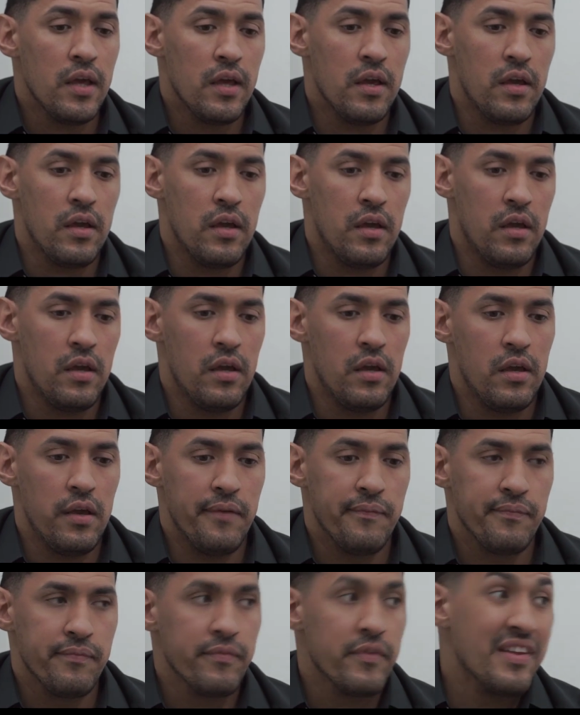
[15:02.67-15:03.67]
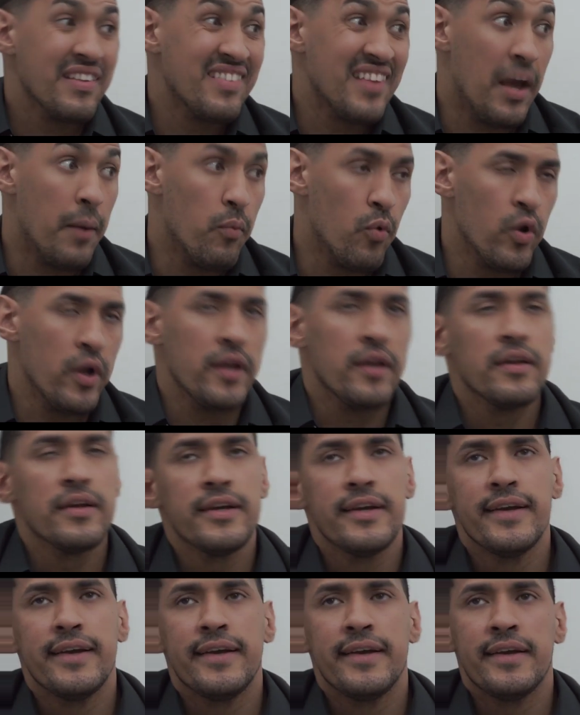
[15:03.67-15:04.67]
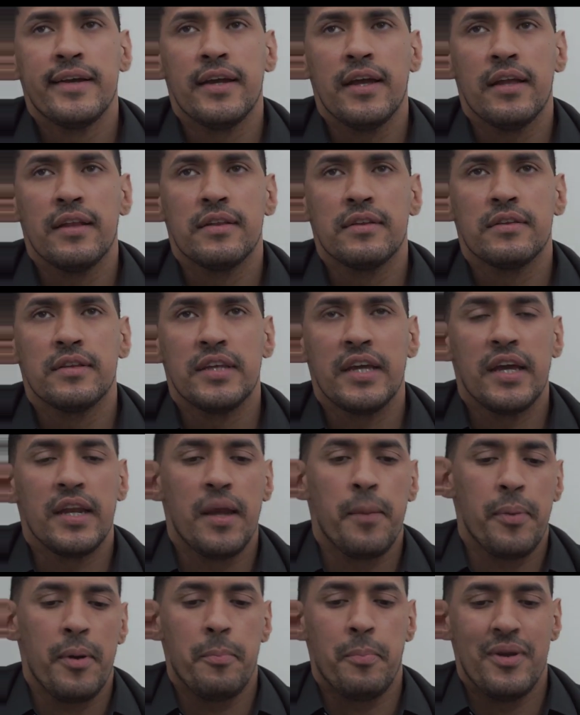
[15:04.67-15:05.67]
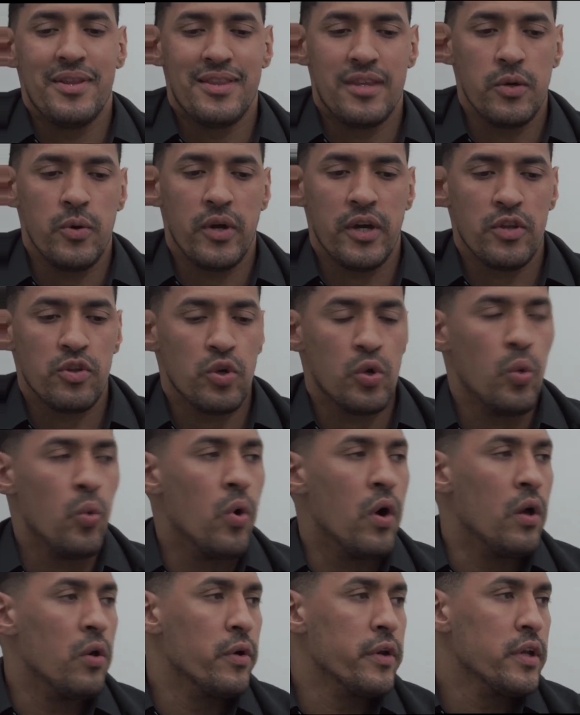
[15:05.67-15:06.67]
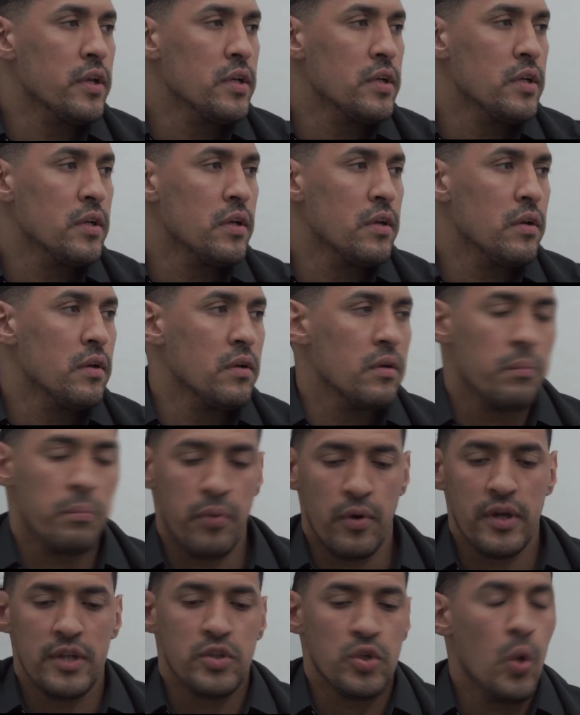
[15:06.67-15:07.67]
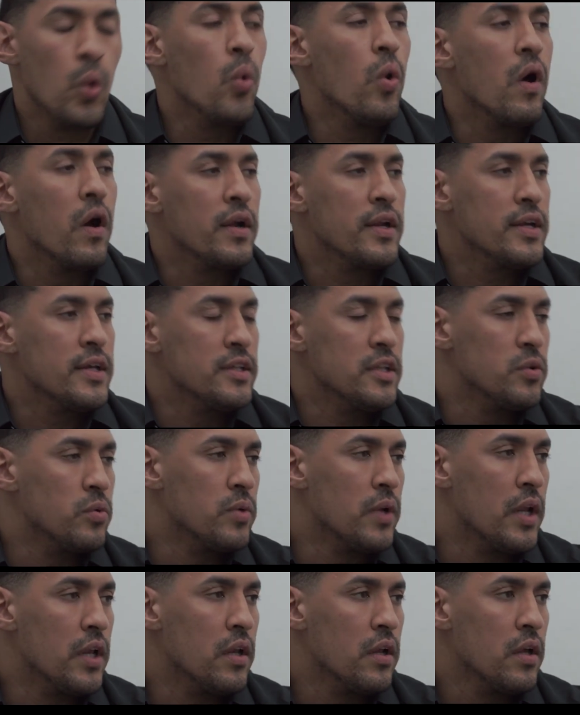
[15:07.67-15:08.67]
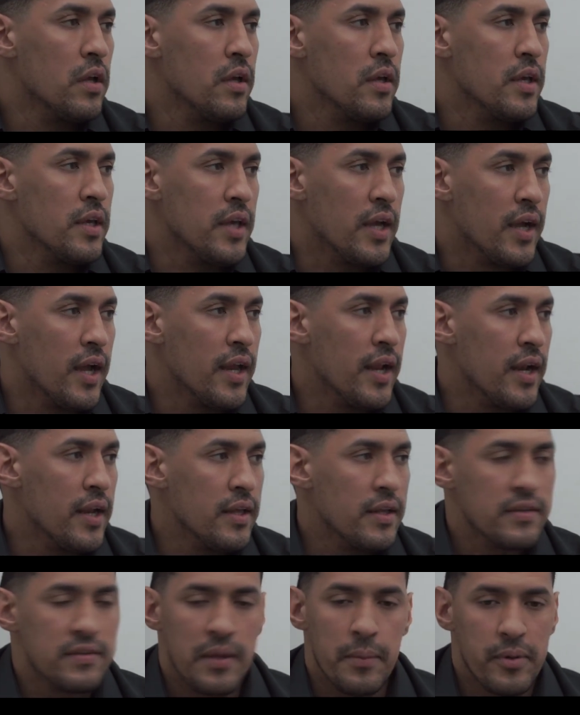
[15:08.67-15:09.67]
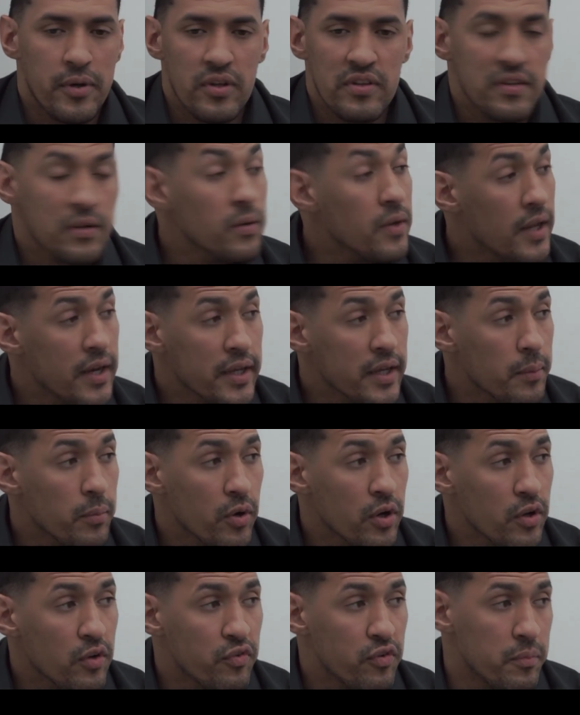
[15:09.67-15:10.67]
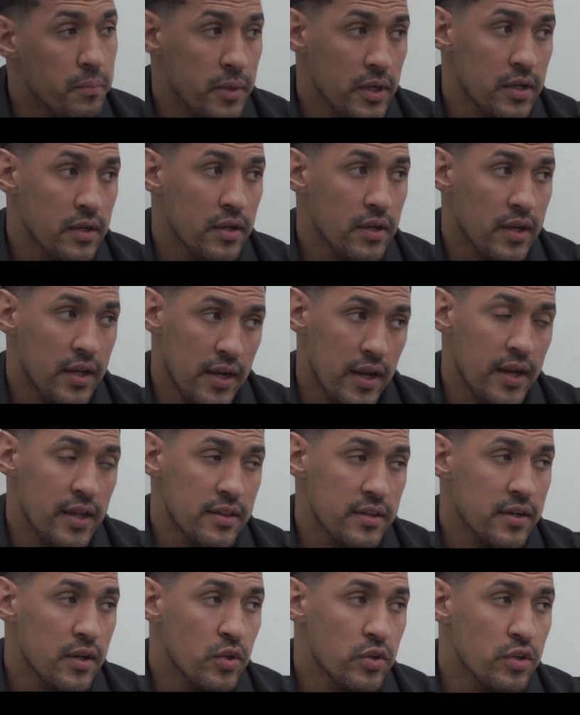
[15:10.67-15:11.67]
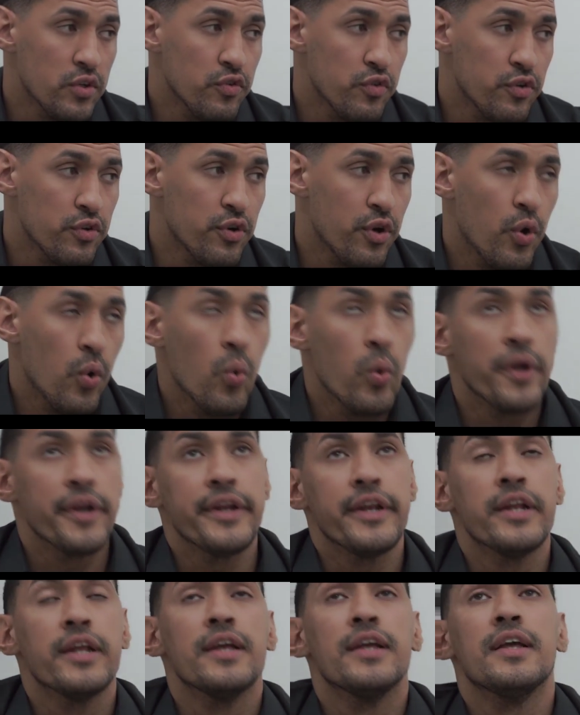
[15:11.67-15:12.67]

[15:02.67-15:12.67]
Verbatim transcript: eh, Samuel tiene perspectiva en estos jugadores pon estos jugadores de titular. Y el Gala le dice, pero ese no es el equipo que yo formé, que era el entrenador de nosotros de juvenil.